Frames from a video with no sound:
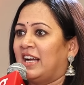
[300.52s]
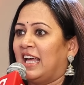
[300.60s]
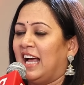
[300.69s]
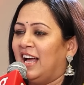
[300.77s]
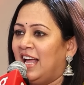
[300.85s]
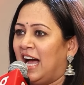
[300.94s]

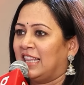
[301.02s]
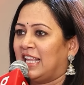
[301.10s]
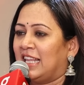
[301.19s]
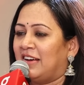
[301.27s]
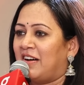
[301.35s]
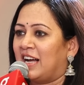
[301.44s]
வாங்குறா அந்த
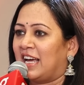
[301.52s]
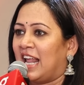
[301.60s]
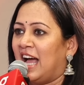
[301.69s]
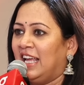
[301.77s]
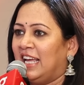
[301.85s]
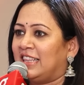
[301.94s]
இதை
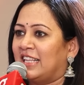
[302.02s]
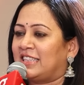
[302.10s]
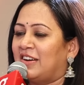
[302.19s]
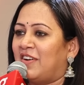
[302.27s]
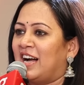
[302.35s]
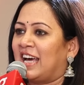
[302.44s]
வாங்குறா
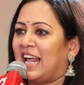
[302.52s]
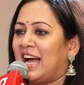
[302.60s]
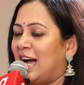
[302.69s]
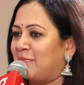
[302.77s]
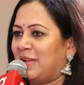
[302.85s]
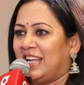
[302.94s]
வாங்குறா
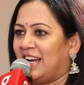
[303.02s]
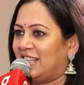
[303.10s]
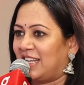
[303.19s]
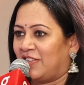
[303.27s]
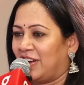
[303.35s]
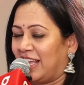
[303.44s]
அப்படின்னு
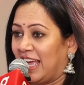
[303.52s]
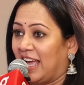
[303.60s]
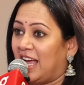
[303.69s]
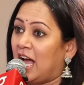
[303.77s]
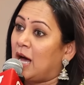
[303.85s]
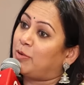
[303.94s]
எழுதுறவனுங்க
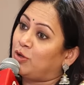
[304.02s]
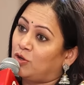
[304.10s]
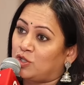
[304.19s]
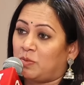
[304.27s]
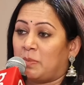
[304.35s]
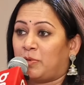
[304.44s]
அப்போ
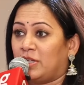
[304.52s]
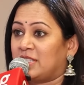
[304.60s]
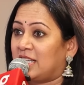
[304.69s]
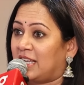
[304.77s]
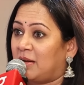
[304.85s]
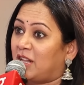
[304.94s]
யோசிச்சு
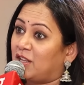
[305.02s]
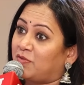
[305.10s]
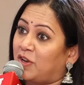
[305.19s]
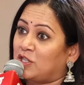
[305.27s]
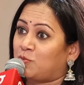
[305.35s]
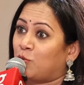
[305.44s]
இன்ஸ்டாகிராம்
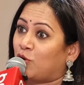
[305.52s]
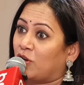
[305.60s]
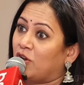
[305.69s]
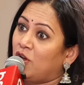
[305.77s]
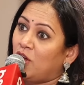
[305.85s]
கிடையாது